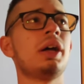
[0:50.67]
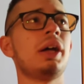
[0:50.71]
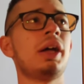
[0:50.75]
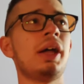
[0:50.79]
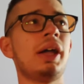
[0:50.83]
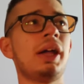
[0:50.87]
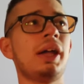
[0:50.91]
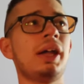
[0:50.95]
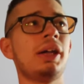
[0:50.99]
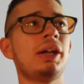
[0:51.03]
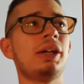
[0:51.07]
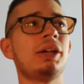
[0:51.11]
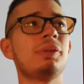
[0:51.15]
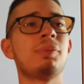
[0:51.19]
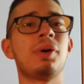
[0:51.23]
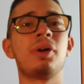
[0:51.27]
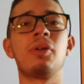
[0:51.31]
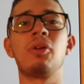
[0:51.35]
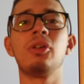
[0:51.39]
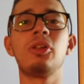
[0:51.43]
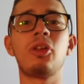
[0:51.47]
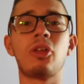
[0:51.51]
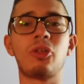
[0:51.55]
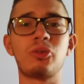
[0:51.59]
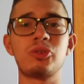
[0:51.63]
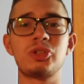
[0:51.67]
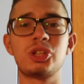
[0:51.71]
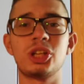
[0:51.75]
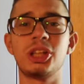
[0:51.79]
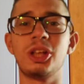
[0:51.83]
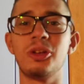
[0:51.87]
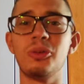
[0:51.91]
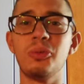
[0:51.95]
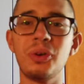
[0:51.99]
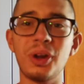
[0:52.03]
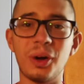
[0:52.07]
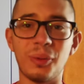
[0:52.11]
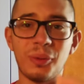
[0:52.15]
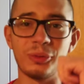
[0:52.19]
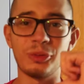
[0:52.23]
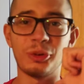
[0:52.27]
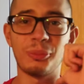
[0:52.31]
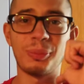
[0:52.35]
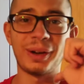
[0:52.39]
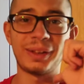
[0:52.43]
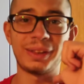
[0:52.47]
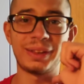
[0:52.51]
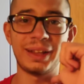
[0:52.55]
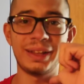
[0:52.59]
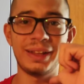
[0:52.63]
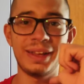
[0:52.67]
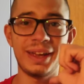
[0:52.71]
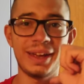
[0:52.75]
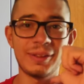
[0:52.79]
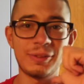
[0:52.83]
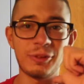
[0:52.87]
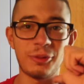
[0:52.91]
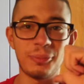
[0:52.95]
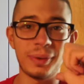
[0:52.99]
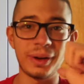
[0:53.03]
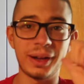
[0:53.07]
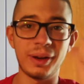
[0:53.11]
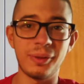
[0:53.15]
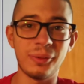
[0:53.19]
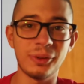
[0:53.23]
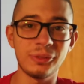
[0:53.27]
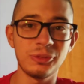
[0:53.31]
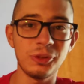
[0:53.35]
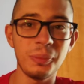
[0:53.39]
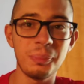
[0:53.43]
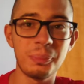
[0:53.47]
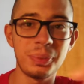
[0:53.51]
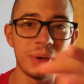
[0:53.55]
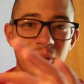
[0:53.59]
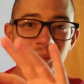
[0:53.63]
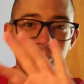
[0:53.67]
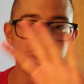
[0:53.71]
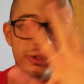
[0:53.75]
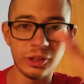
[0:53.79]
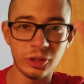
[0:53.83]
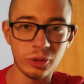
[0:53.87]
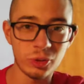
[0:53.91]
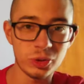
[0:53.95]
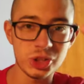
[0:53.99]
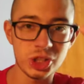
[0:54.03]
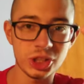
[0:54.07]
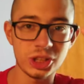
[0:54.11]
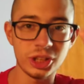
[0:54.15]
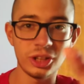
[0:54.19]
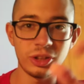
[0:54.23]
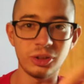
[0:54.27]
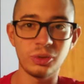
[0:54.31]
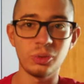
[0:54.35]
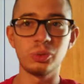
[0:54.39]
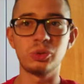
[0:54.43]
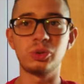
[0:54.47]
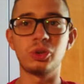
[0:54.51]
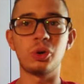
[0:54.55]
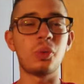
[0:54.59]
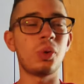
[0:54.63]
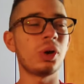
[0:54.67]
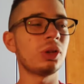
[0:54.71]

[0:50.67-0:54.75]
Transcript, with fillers: eh, ma non gli succede nulla quando parte dietro, perché quando è primo gli succede di tutto.